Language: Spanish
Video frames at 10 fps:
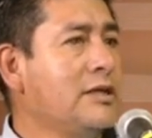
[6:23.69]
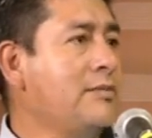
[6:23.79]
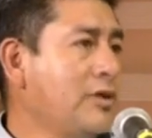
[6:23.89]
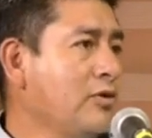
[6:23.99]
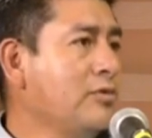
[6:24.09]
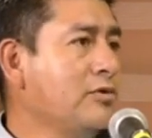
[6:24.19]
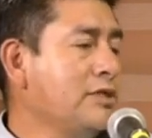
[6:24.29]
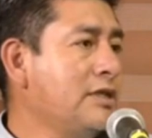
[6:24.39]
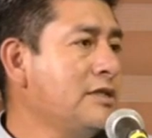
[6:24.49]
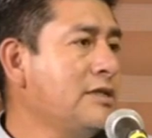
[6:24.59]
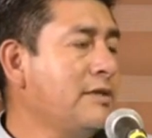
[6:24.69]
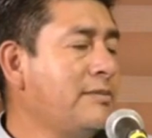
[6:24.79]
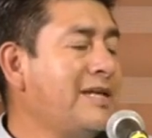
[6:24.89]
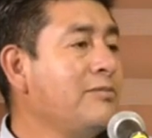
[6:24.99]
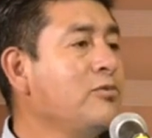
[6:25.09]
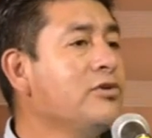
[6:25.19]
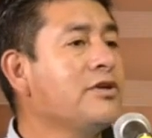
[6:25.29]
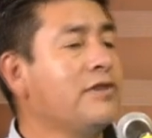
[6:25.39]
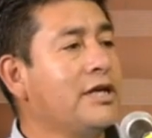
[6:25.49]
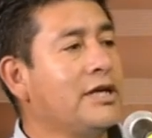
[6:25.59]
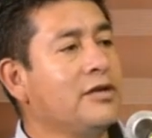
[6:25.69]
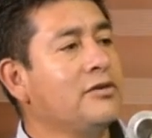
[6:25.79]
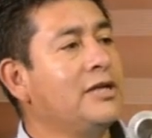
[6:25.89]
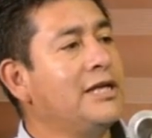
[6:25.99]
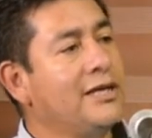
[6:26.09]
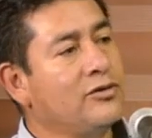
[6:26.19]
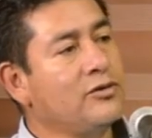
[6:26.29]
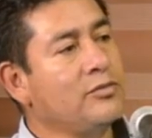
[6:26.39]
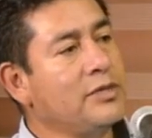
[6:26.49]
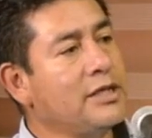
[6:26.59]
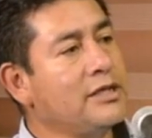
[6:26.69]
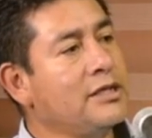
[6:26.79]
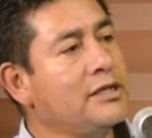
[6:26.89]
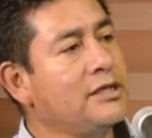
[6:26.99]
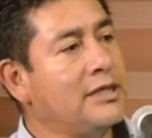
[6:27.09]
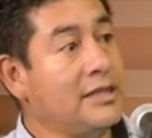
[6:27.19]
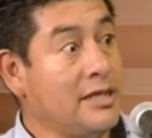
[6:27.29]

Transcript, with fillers: también obvio, se, ve muy reflejado en la economía del